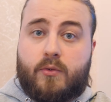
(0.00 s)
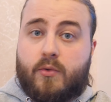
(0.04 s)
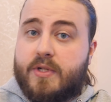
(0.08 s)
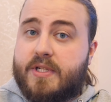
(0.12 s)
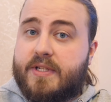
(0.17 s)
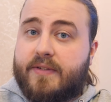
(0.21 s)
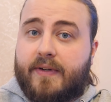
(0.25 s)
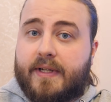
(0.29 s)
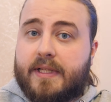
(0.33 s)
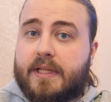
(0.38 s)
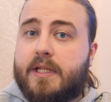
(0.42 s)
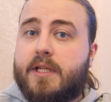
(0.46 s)
То
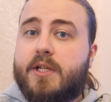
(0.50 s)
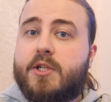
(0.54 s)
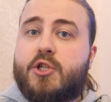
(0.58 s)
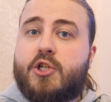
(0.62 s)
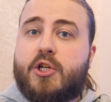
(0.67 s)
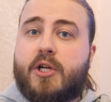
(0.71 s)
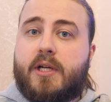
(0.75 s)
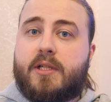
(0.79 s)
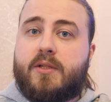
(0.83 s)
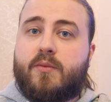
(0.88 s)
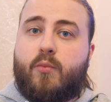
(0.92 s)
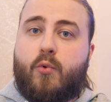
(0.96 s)
есть в
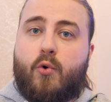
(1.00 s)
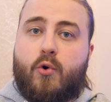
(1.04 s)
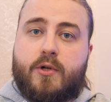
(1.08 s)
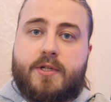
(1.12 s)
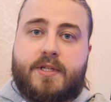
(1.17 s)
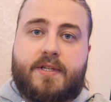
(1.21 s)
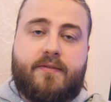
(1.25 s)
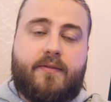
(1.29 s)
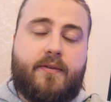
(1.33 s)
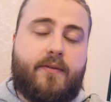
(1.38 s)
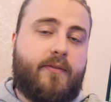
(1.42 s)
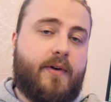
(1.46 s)
отличие от
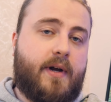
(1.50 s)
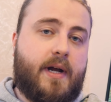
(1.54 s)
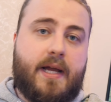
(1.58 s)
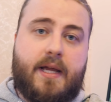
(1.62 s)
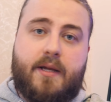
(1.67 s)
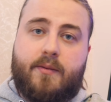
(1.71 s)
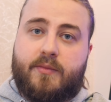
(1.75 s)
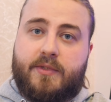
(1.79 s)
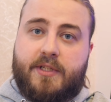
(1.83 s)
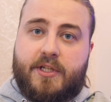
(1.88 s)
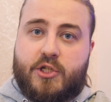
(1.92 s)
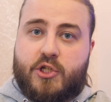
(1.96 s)
боксового
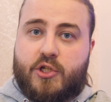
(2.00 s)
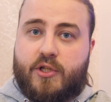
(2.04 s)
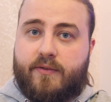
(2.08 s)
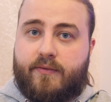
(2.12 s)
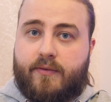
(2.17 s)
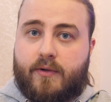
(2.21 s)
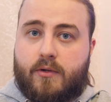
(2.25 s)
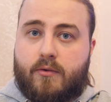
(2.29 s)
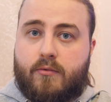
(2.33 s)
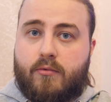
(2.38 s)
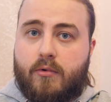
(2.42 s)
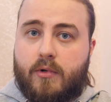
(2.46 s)

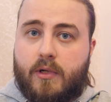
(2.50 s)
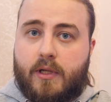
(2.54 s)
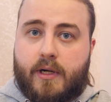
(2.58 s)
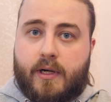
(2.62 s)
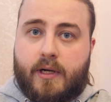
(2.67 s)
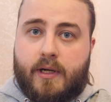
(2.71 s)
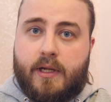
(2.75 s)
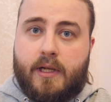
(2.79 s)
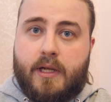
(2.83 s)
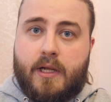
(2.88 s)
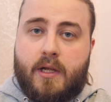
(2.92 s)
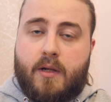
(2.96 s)
AMD-шного
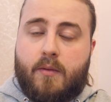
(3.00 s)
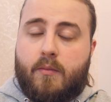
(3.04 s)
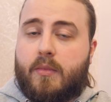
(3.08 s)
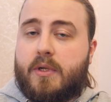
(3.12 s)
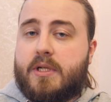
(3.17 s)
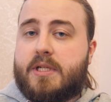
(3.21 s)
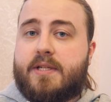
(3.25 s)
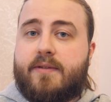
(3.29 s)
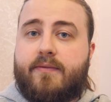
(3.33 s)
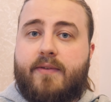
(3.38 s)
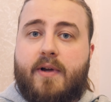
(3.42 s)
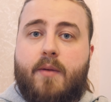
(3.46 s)
кулера,
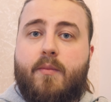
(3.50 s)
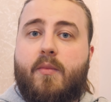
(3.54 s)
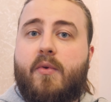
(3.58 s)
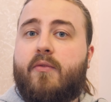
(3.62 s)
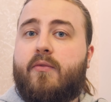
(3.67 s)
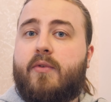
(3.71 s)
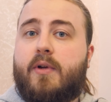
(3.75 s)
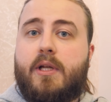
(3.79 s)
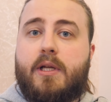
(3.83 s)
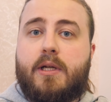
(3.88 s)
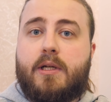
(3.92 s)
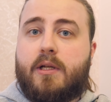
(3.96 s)
мы с вами
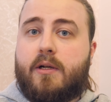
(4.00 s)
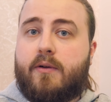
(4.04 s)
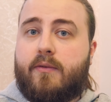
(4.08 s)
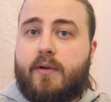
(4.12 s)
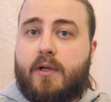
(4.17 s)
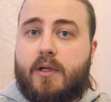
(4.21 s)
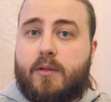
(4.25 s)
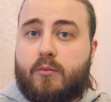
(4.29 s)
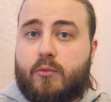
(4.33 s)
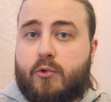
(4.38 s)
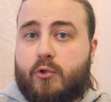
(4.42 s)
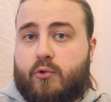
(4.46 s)

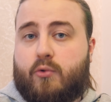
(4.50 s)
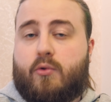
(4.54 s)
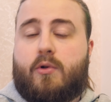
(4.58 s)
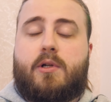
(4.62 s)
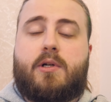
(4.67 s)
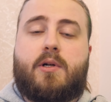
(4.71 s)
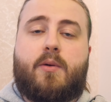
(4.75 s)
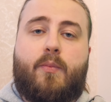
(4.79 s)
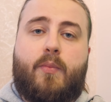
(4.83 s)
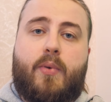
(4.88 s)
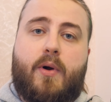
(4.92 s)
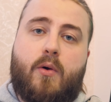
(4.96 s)
выигрываем
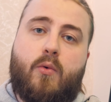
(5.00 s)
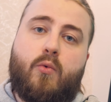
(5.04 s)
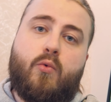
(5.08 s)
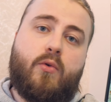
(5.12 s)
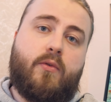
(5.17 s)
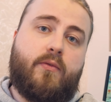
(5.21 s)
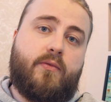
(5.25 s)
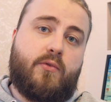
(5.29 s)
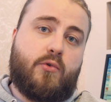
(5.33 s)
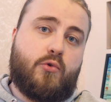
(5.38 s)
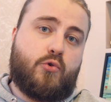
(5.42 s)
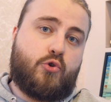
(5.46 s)
только по
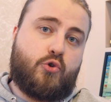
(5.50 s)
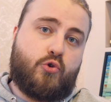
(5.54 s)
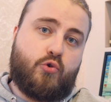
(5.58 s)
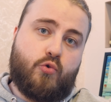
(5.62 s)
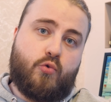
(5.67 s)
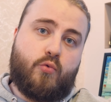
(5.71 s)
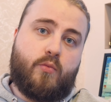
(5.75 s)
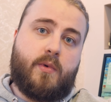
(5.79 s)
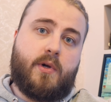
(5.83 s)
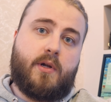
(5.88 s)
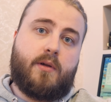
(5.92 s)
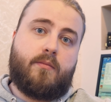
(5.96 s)
уровню
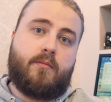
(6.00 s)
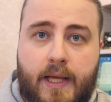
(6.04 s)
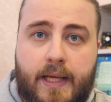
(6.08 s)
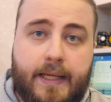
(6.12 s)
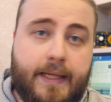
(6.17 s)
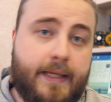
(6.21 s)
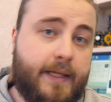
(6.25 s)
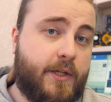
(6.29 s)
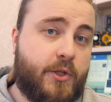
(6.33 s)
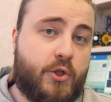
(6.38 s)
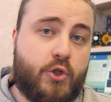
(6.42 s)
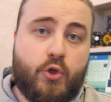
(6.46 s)
шума.
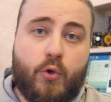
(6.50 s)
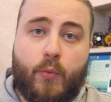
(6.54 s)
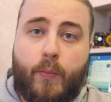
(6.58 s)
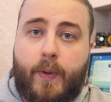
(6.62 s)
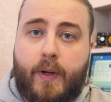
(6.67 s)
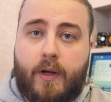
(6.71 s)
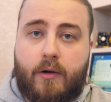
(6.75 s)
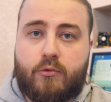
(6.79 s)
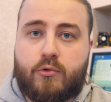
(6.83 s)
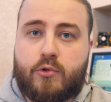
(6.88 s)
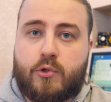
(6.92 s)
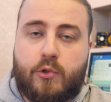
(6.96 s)
Еще
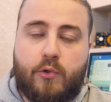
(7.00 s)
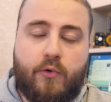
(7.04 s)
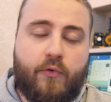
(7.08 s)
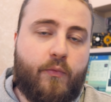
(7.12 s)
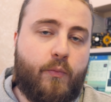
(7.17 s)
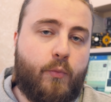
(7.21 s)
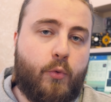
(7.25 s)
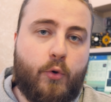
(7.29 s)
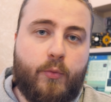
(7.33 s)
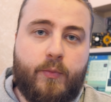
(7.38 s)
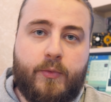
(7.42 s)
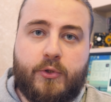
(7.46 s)
пару
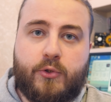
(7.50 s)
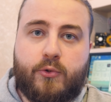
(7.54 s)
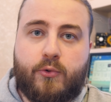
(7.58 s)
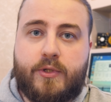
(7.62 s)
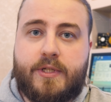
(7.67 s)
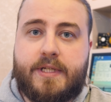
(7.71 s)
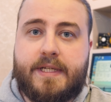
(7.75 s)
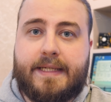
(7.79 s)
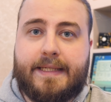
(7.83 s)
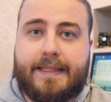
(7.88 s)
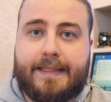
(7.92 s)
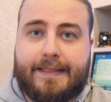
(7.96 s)
слов по
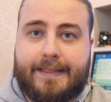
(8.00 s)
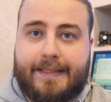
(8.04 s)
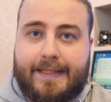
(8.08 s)
методике